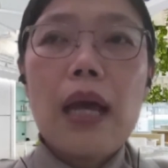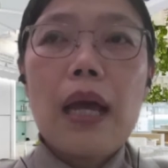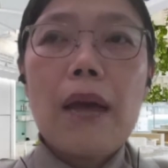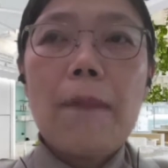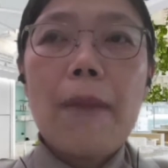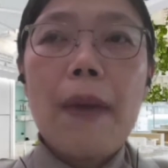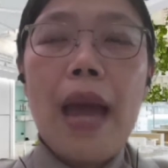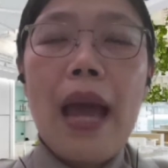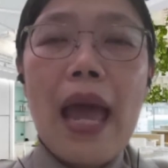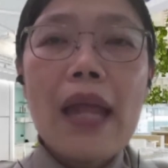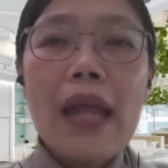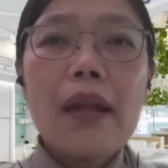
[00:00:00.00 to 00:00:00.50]

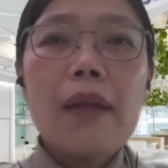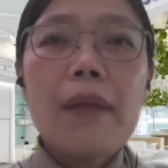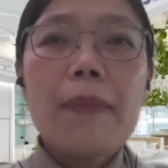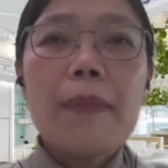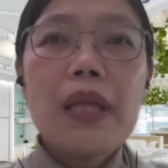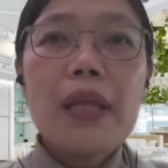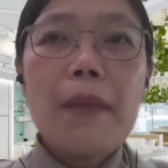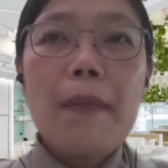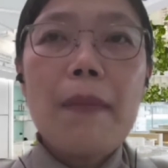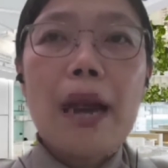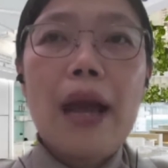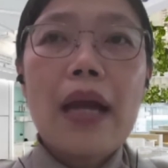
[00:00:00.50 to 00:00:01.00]
แพทย์และ
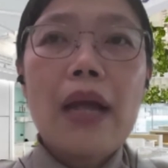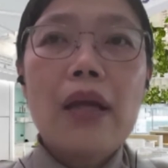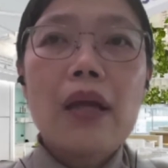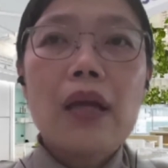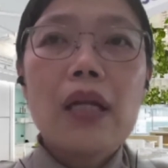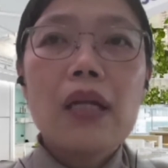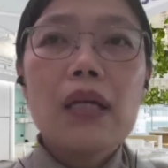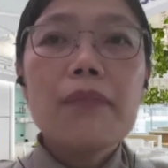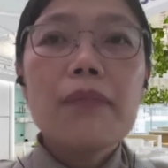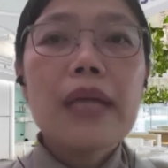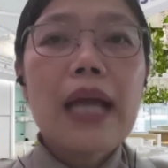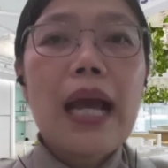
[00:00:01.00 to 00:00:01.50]
พยาบาล
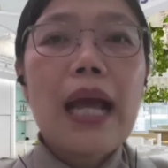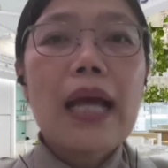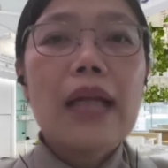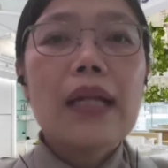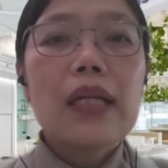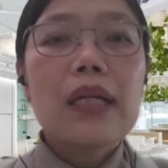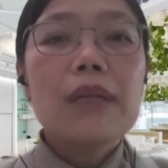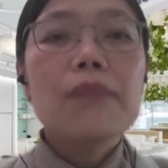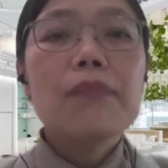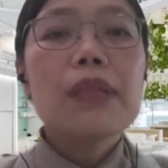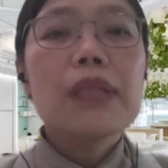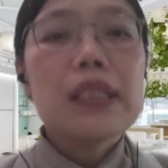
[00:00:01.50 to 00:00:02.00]
ก็เริ่มมีการ
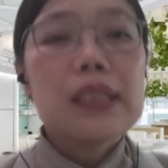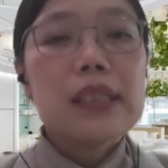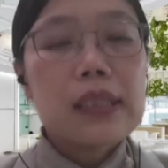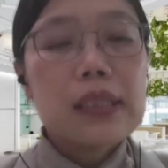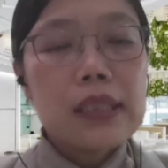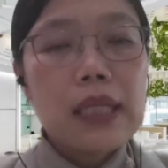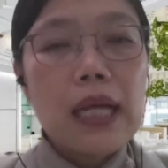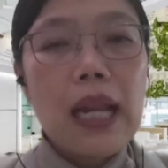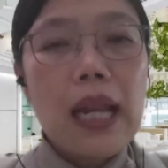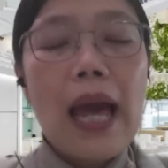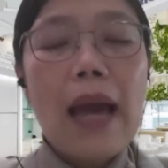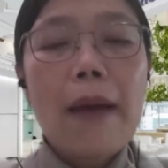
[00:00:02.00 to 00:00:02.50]
เริ่มติด
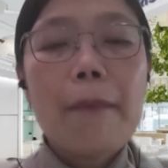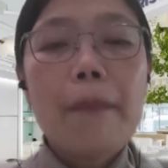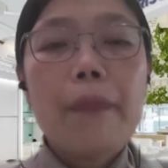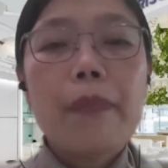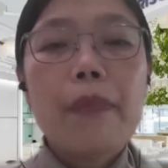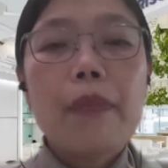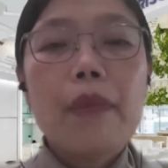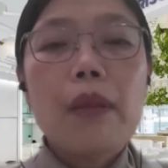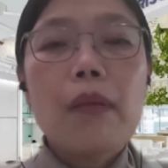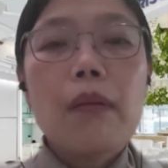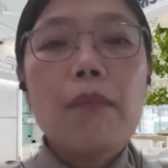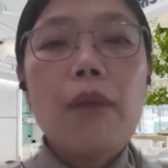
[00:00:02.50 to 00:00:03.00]
เชื้อละ
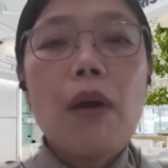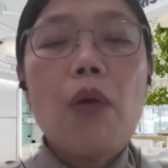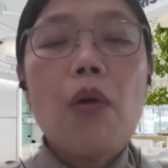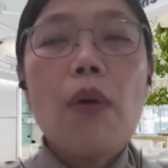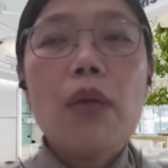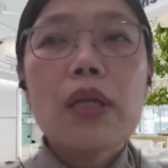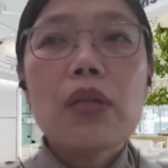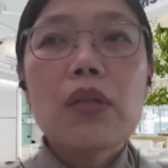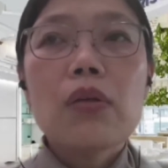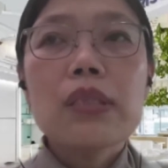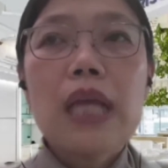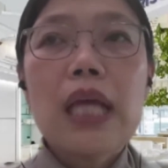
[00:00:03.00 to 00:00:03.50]
เพ
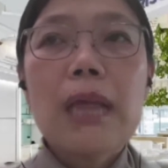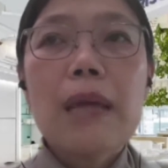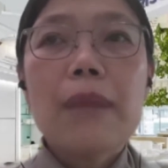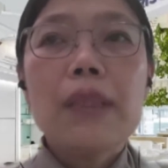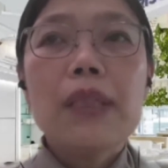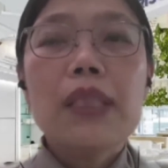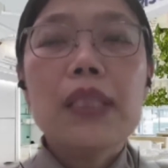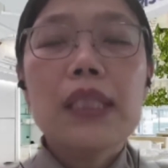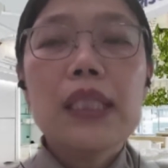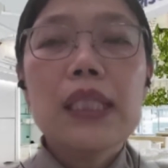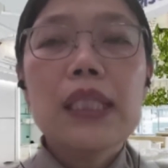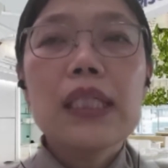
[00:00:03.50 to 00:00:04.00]
ราะว่าต้องใช้
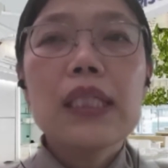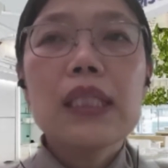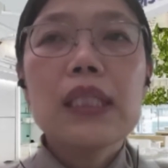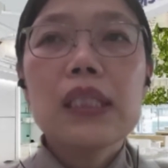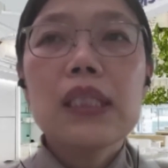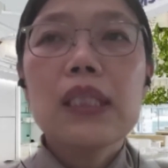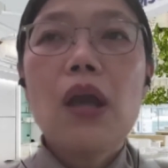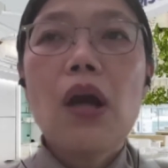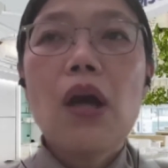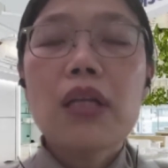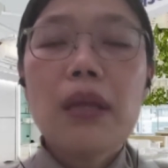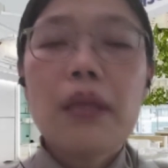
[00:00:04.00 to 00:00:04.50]
พื้นที่
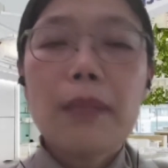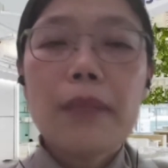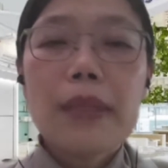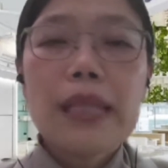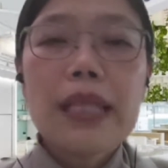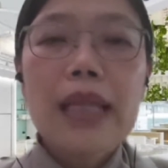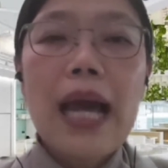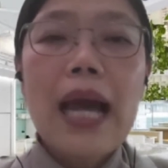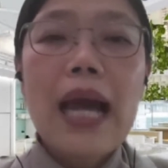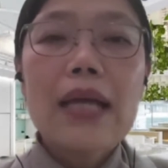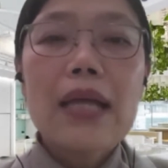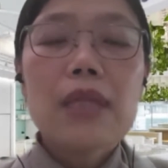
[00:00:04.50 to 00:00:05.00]
คือห้องธรร
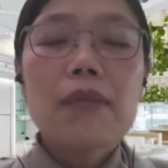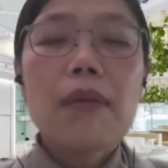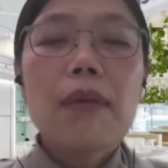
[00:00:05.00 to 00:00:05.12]
มดาซึ่ง